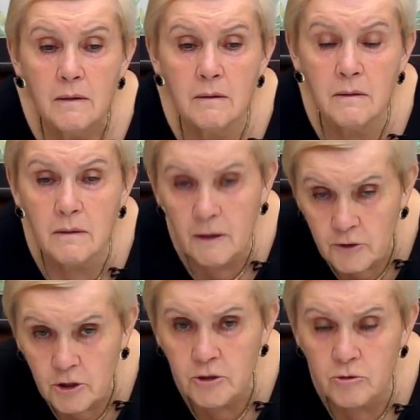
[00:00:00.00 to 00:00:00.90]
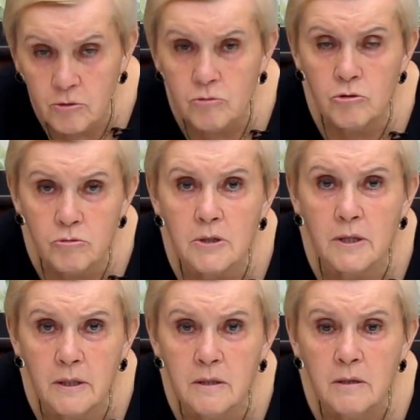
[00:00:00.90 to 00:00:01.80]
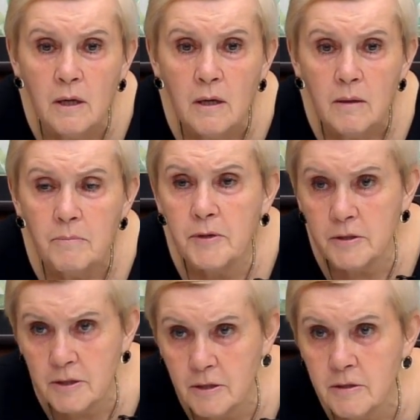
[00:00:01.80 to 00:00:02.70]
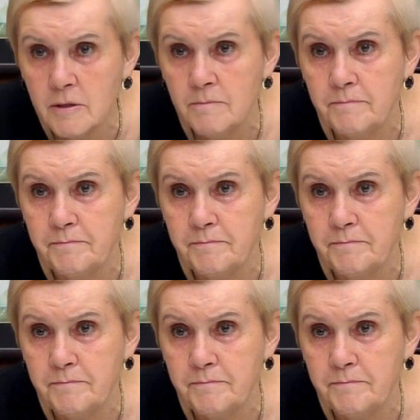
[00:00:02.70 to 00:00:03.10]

Э, конечно, это тоже ускоряет э, процесс